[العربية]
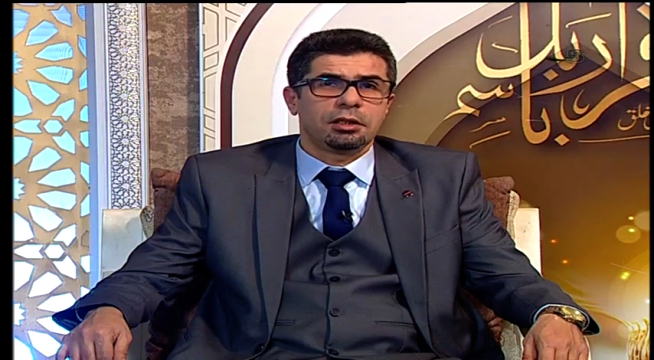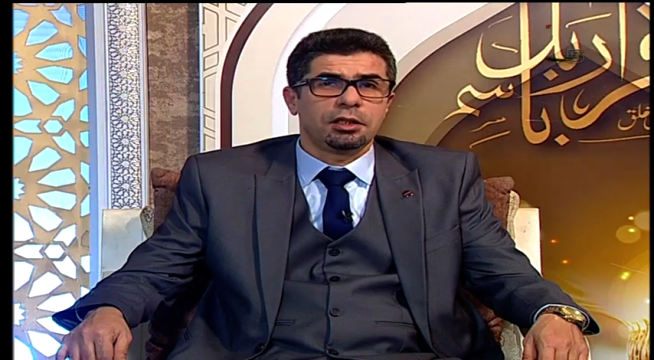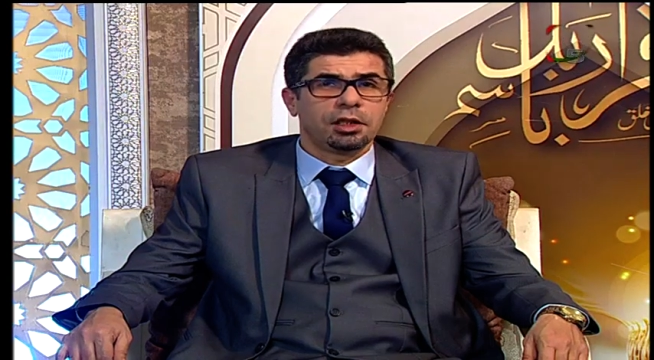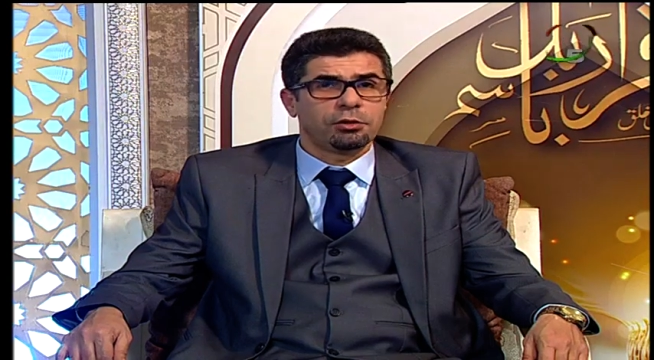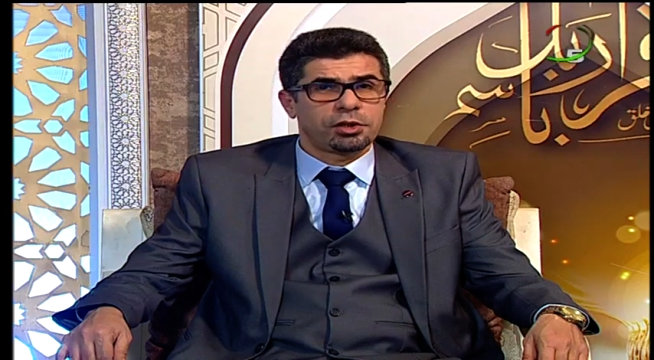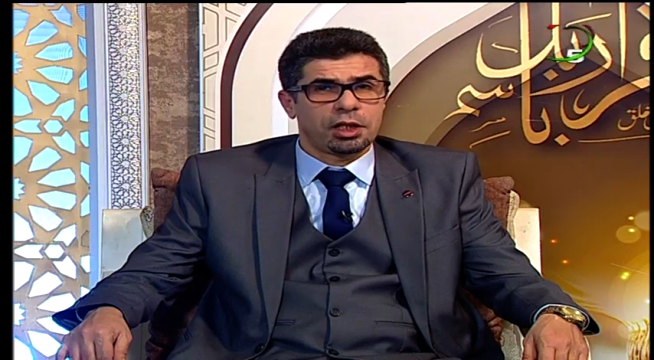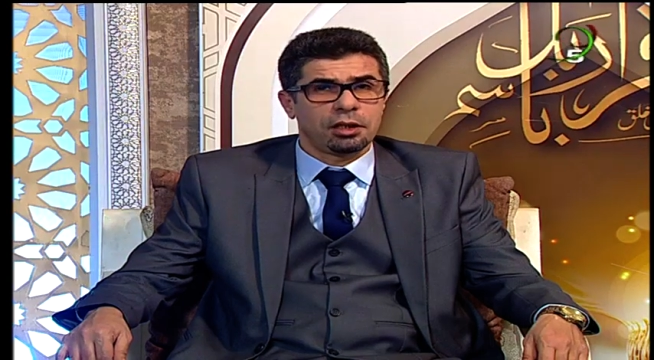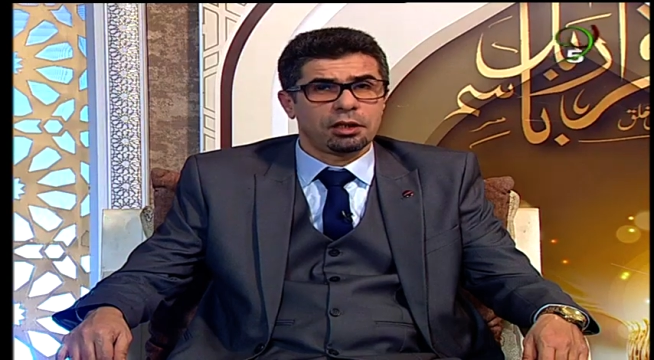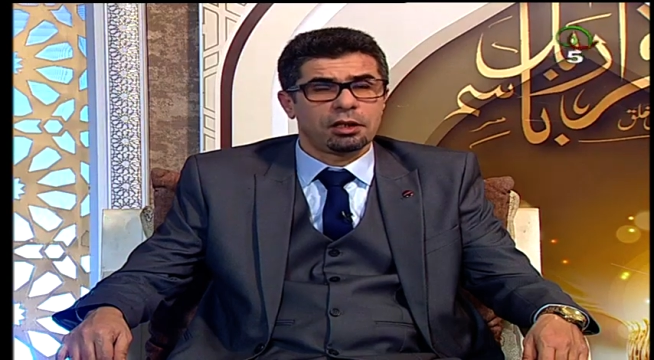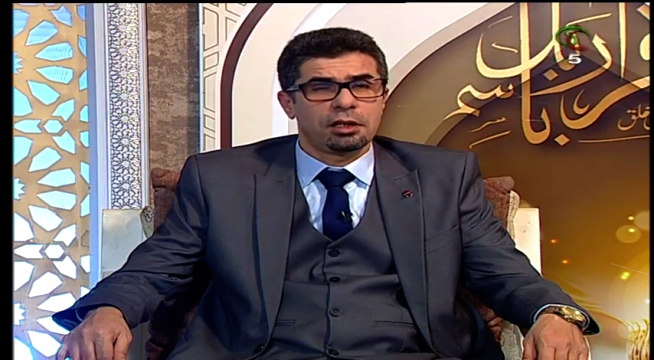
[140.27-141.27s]
إنه
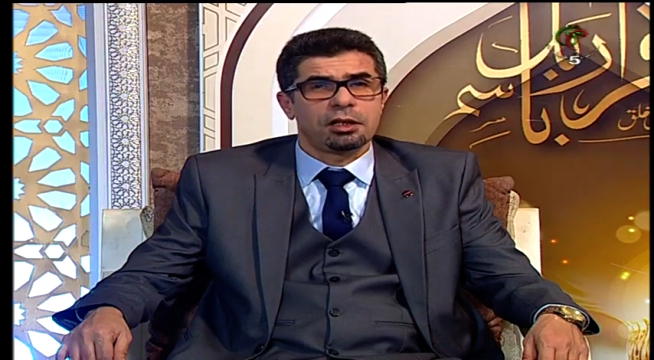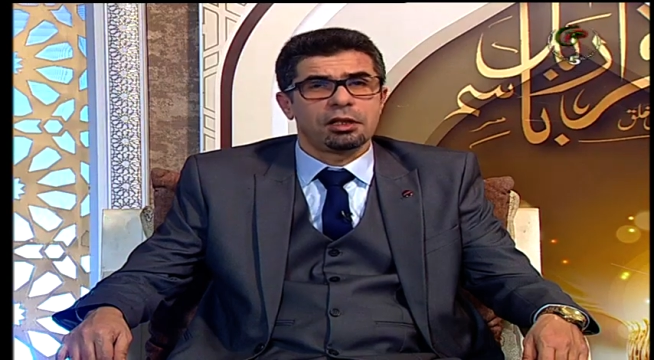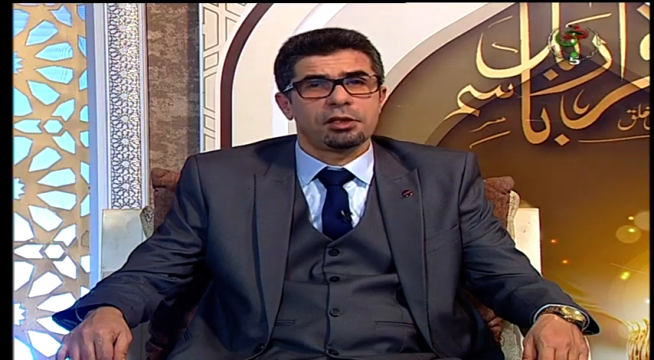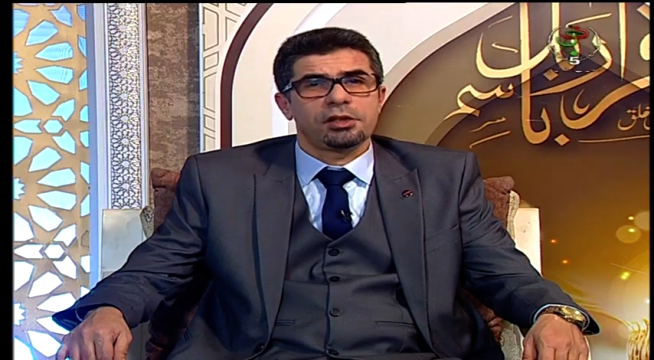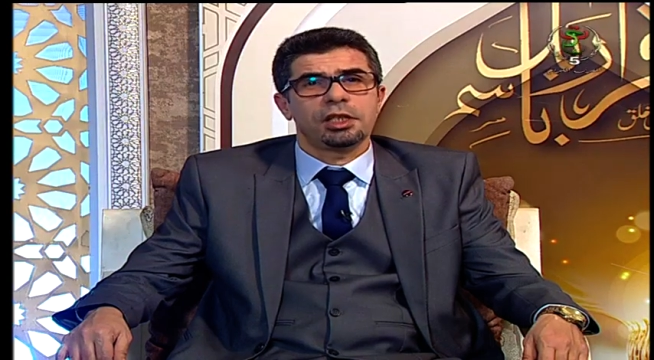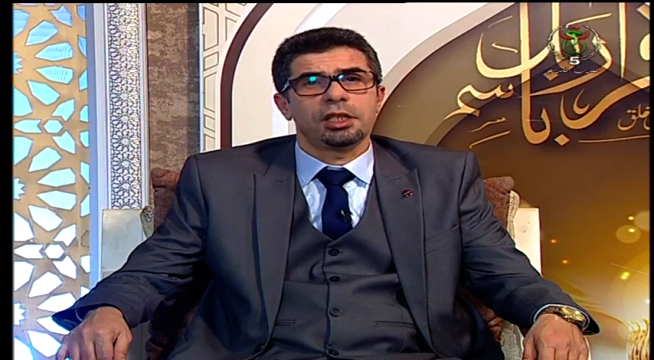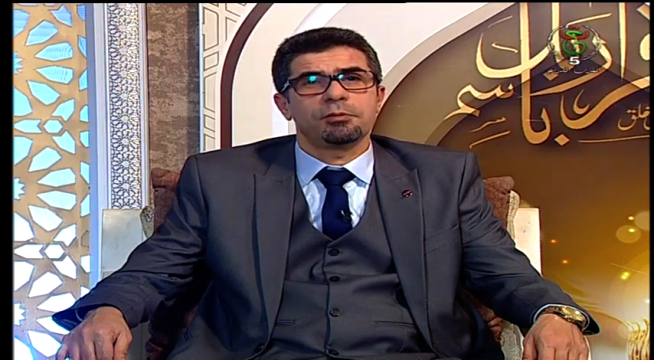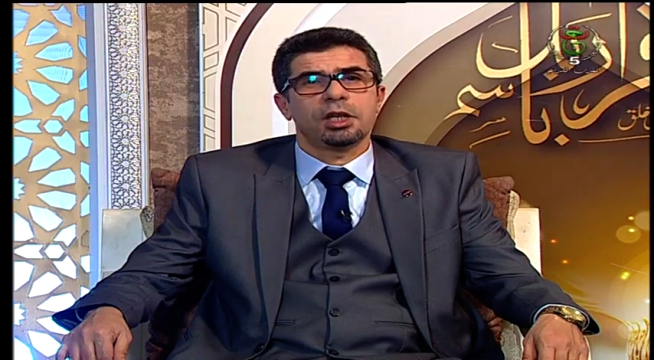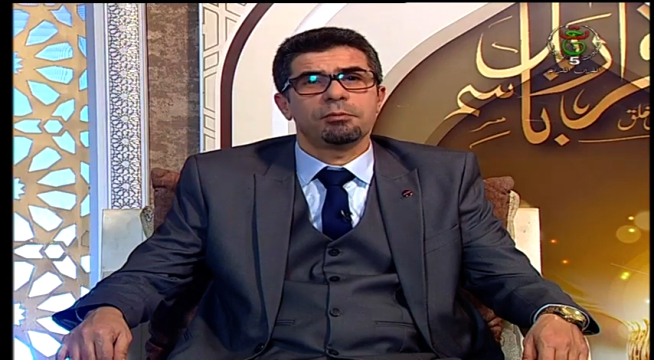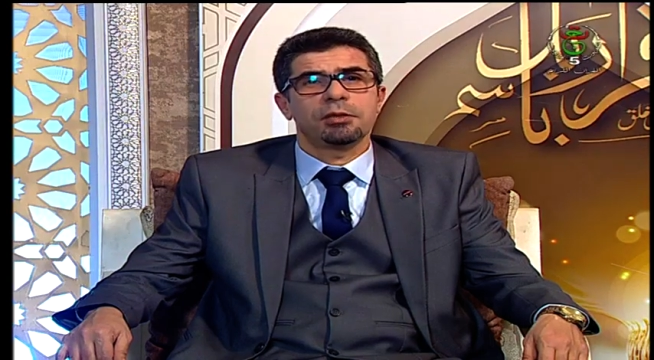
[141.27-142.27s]
شيخ سيدي
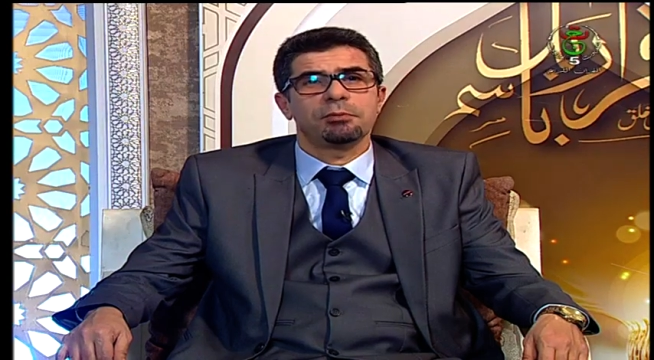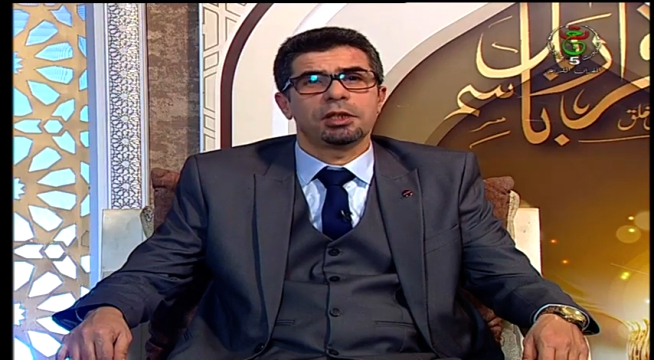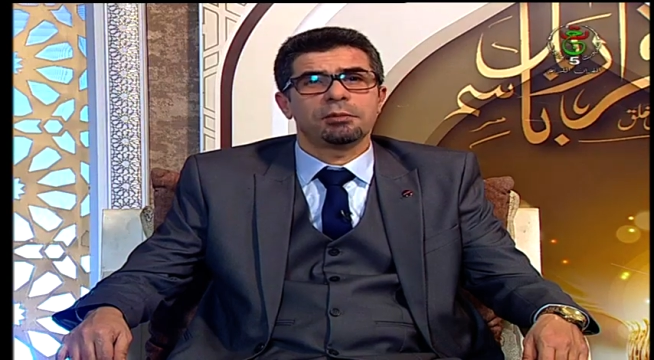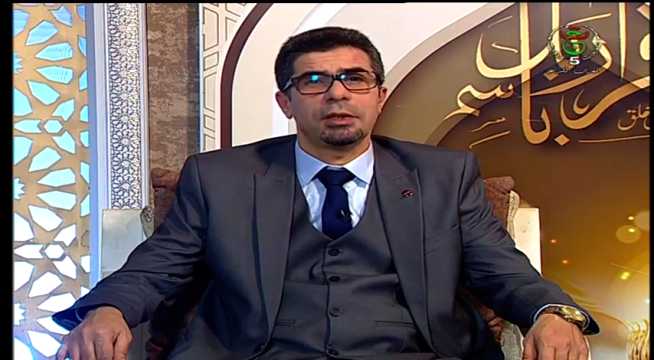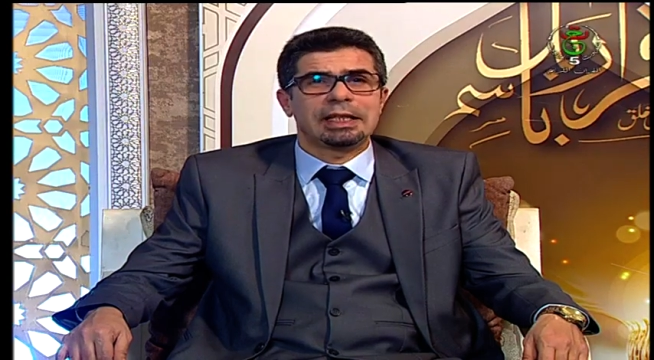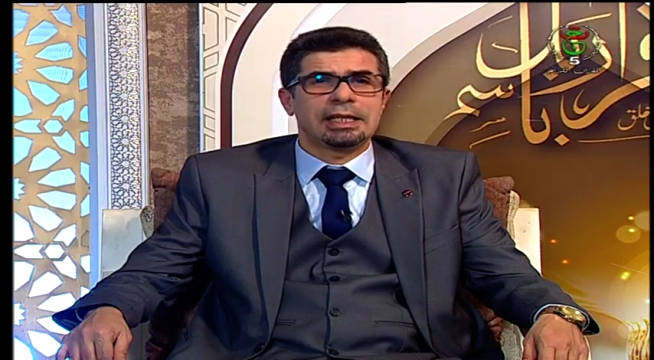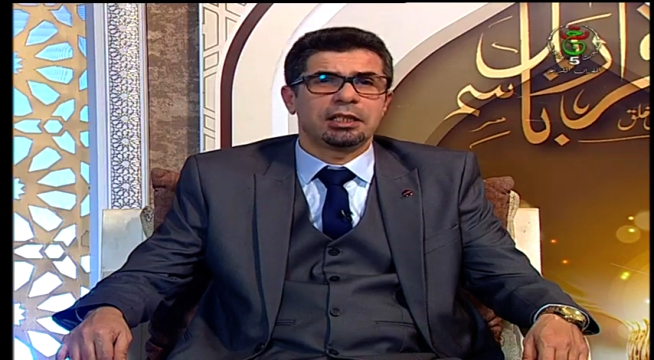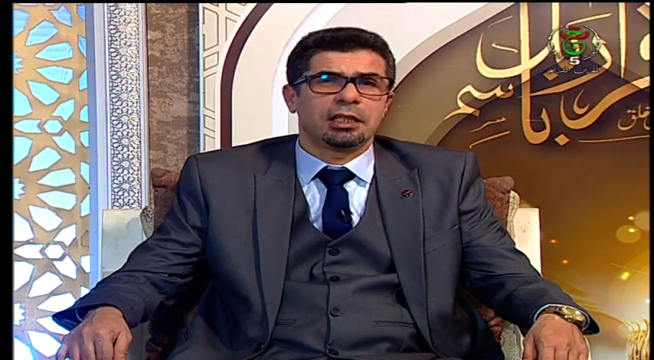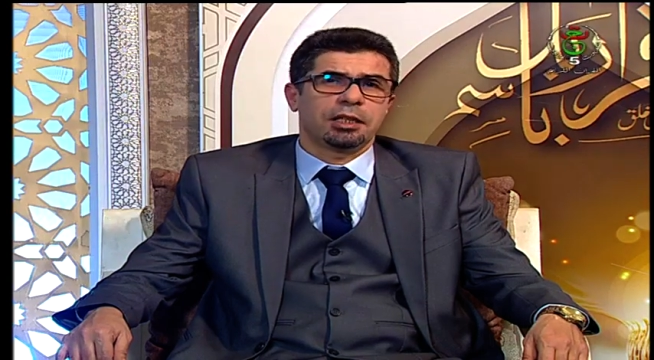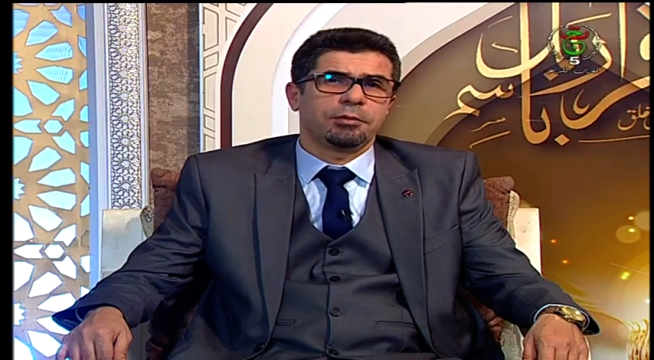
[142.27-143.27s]
محمد بن الكبير
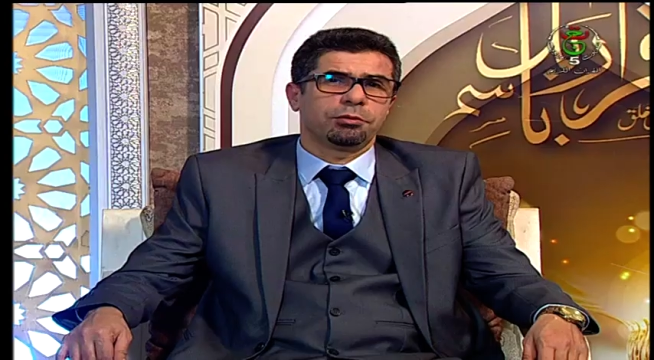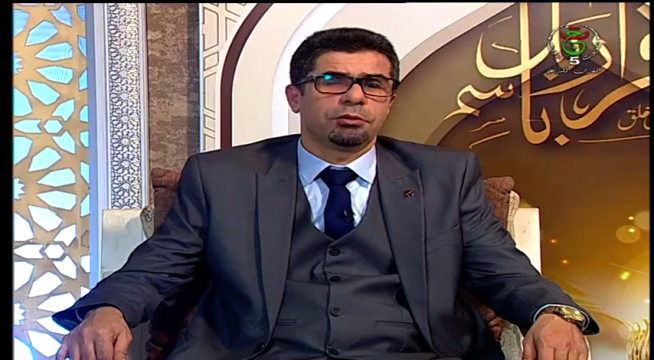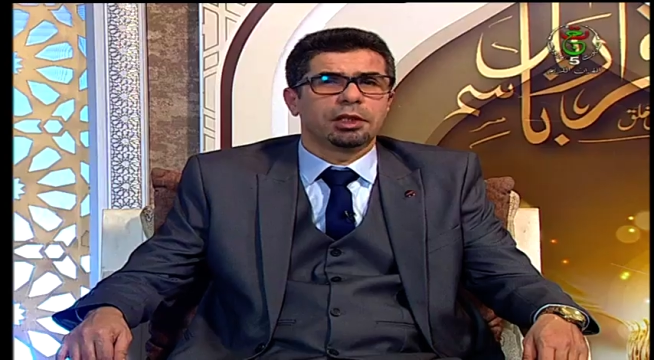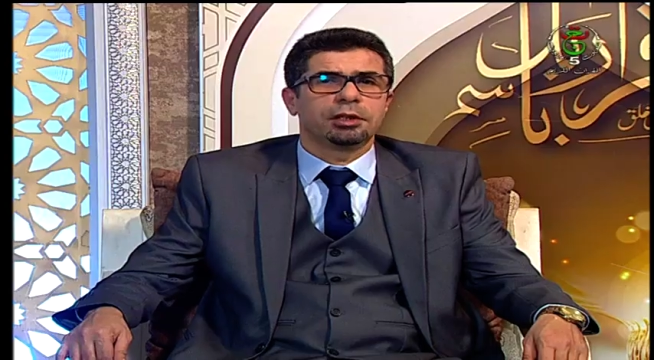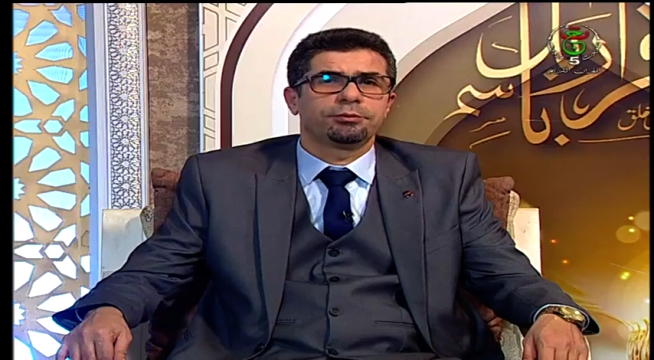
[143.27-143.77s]
عليه رحمة الله